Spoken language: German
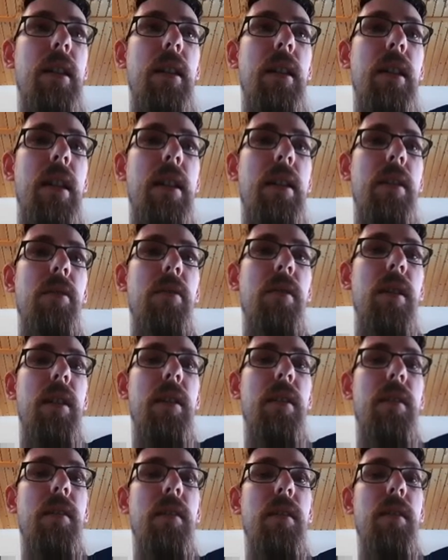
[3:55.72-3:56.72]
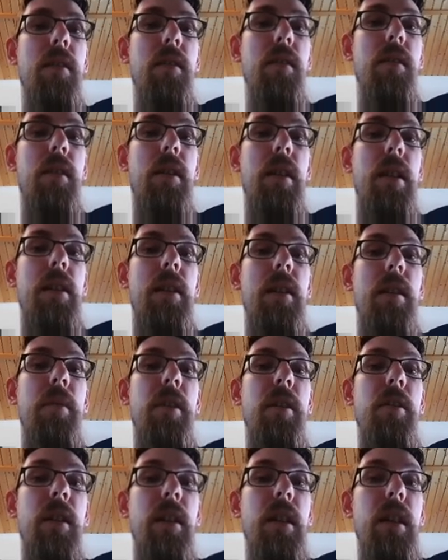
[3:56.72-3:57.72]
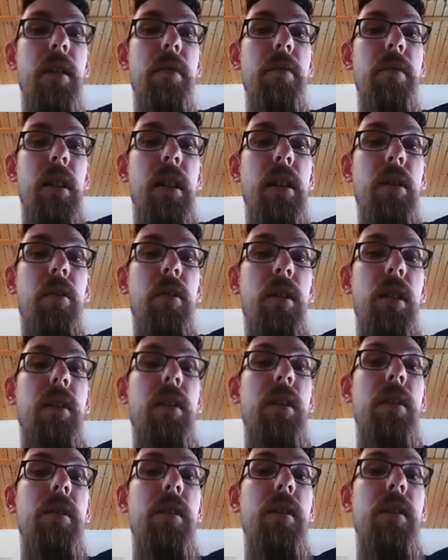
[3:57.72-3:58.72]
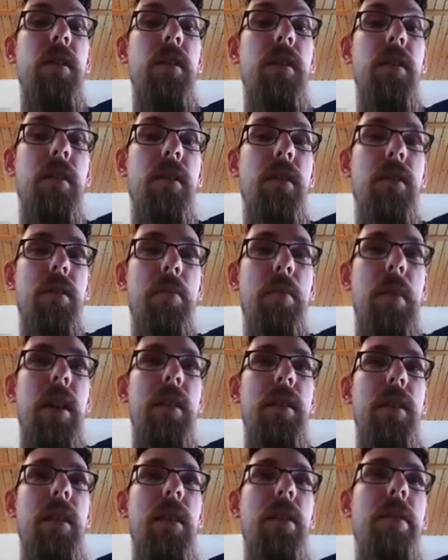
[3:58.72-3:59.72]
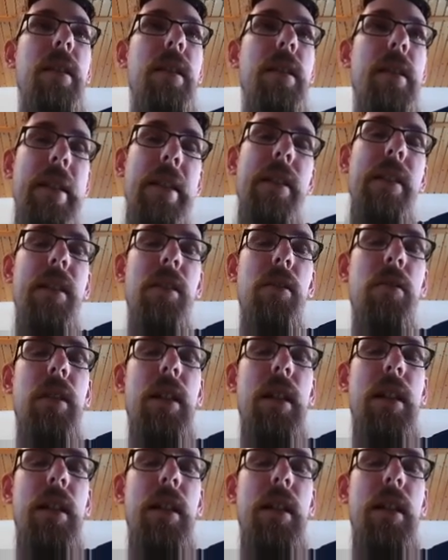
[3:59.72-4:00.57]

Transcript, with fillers: nicht eins zu eins äh, der LGB übernehmen, weil auch ein gewisses äh, Maß an Qualitätssicherung ja